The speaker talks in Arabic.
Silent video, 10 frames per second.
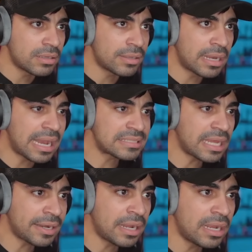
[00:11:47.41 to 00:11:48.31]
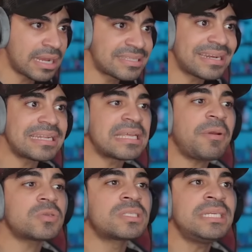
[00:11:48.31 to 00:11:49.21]
آه، لا خسرنا خسرنا
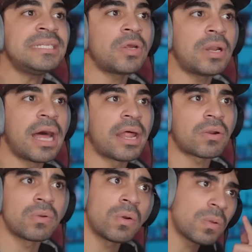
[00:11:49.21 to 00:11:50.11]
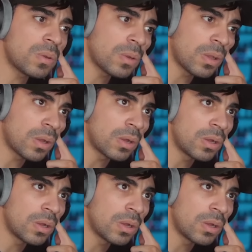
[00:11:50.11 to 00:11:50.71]
97 دولار الله